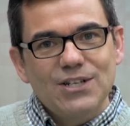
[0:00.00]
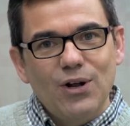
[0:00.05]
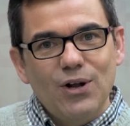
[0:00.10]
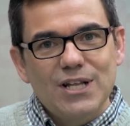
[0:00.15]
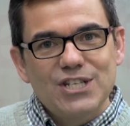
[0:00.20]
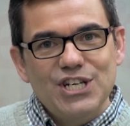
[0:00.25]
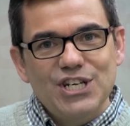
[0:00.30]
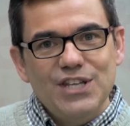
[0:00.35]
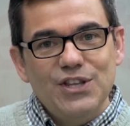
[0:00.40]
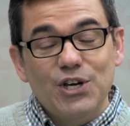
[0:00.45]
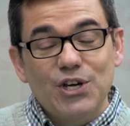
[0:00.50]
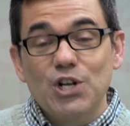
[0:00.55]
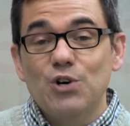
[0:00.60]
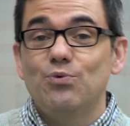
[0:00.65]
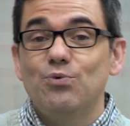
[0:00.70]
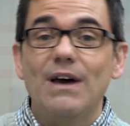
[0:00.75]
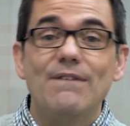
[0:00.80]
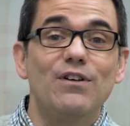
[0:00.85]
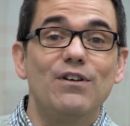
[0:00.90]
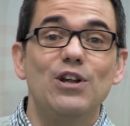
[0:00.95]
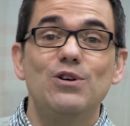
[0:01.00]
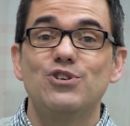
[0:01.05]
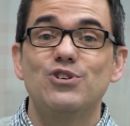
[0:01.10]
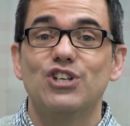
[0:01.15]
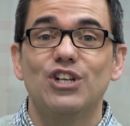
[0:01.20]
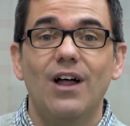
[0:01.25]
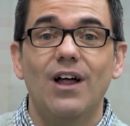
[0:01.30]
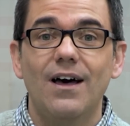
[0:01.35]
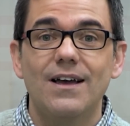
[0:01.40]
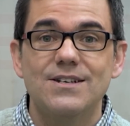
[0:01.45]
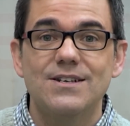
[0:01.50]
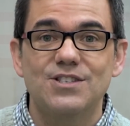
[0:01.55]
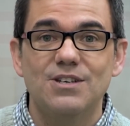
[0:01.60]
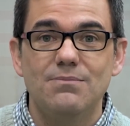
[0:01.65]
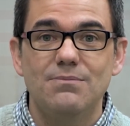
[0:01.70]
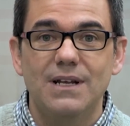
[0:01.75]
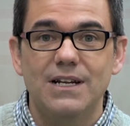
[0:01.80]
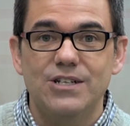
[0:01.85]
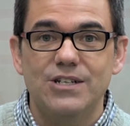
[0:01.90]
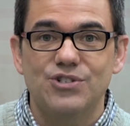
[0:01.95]
Vậy là bạn muốn một công nghệ có thể
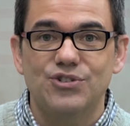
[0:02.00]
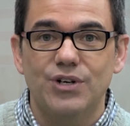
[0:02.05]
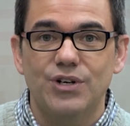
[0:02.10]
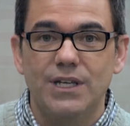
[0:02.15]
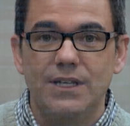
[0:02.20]
mang đến cuộc